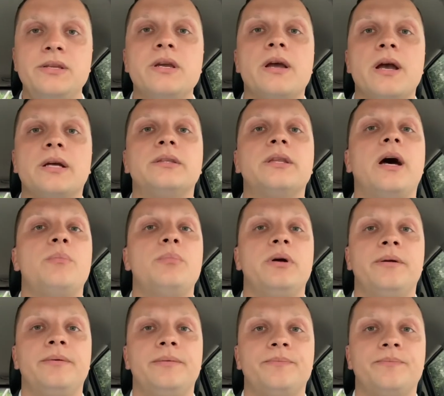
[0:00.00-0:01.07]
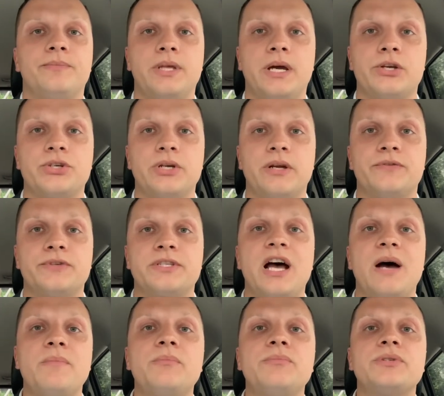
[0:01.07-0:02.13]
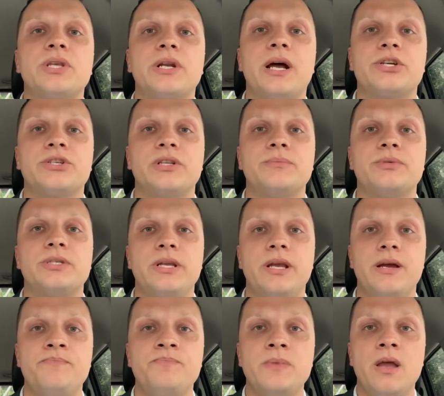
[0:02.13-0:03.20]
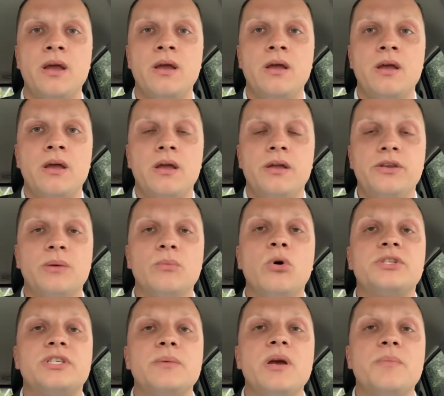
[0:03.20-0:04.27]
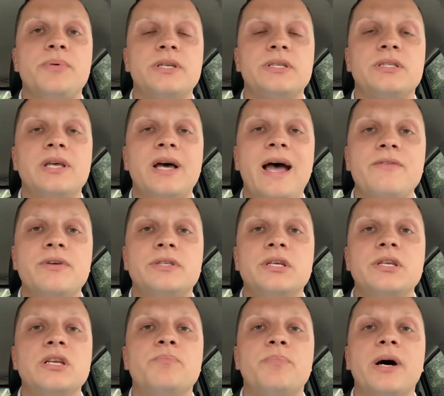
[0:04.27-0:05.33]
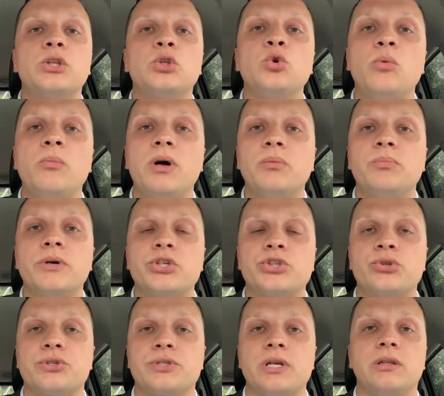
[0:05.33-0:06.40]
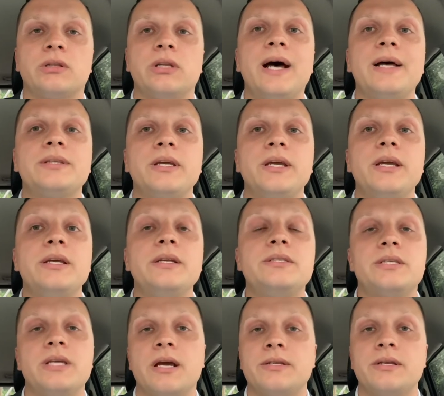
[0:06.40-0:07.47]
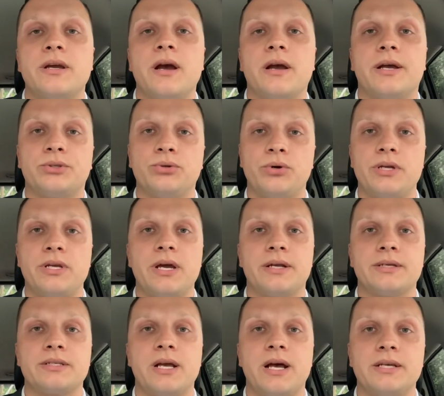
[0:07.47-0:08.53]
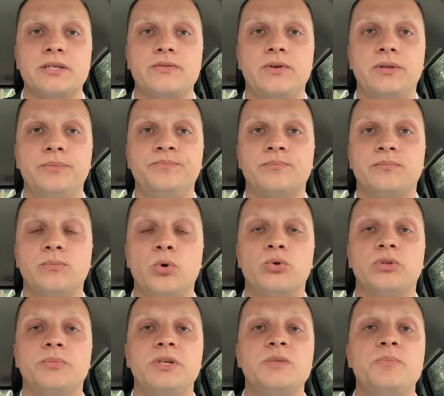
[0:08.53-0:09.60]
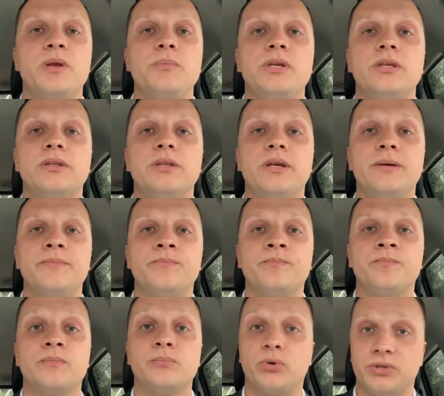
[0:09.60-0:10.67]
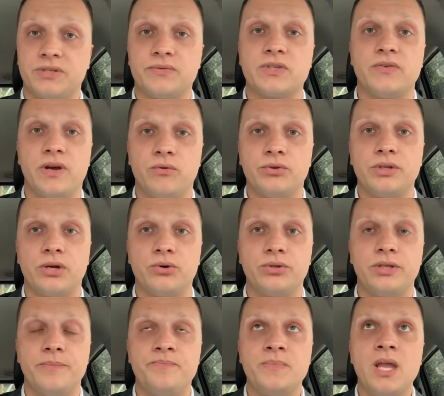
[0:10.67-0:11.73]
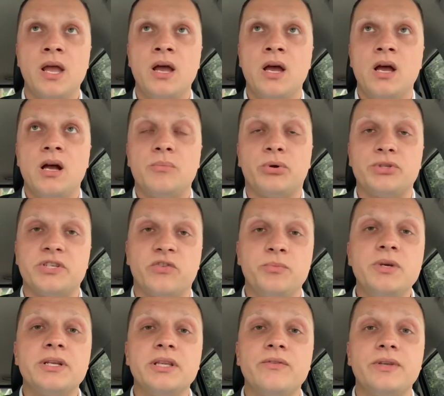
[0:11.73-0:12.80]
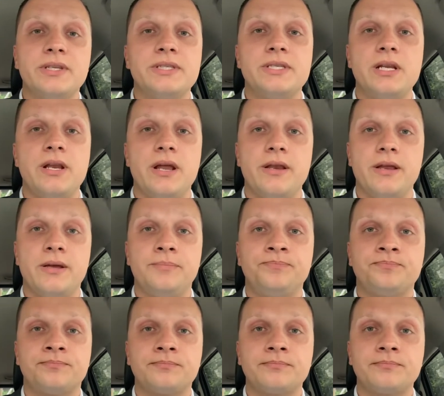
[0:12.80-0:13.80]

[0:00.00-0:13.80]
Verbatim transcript: никогда бы, даже в самом страшном сне, не мог себе представить и не подумал бы, что солдаты и техника, о которых я рассказывал, могут быть применены против своего народа, против мирного населения,